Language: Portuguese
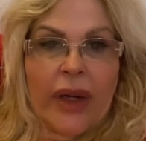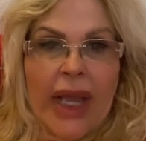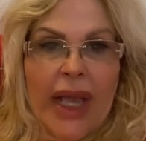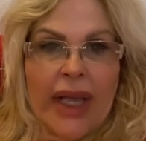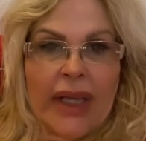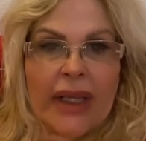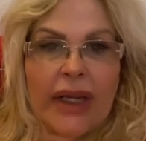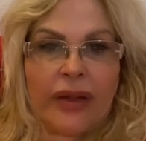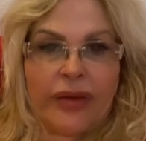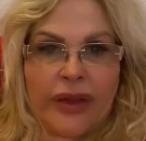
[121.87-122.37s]

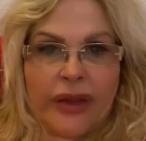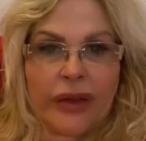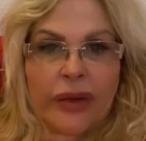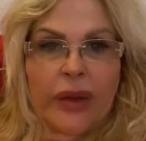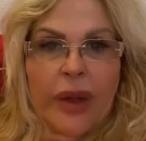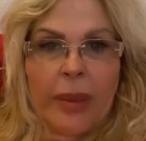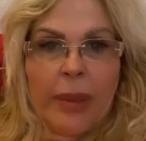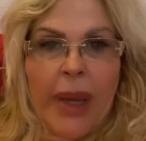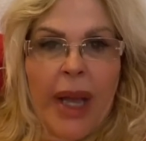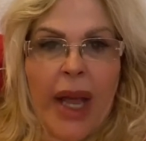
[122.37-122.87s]
lá gravando
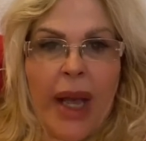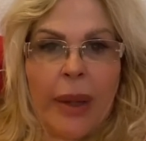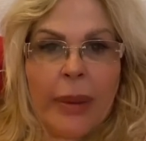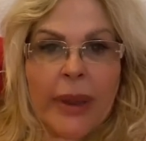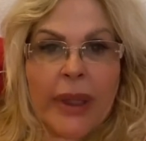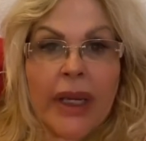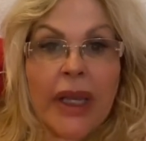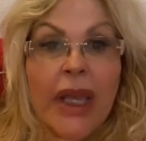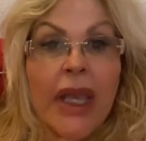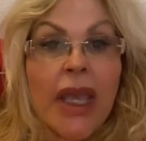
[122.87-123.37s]
com a
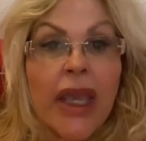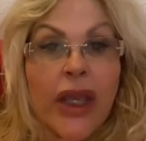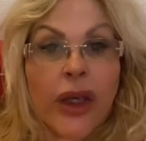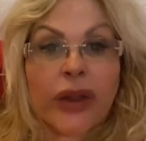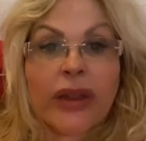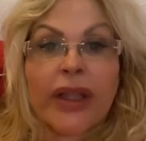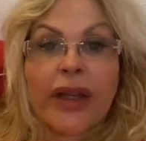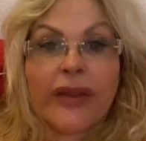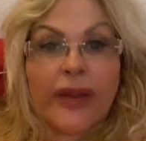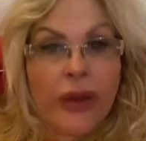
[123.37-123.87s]
Bárbara,
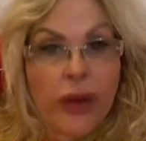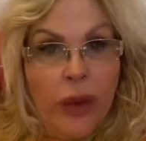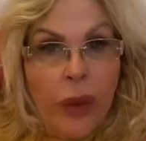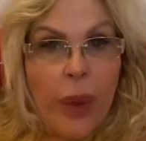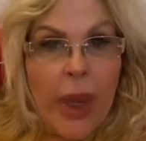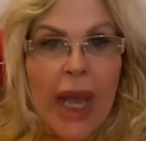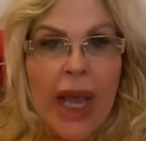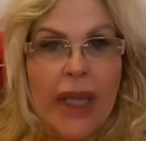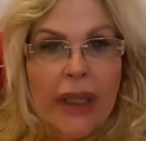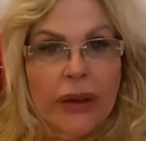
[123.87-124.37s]
eu estava no
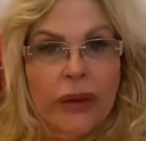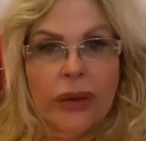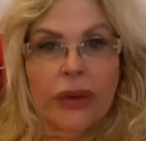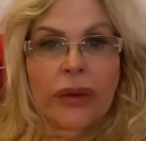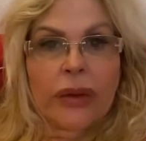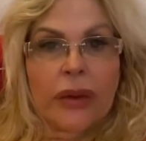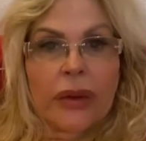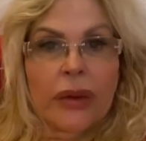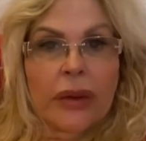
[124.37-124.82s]
quarto.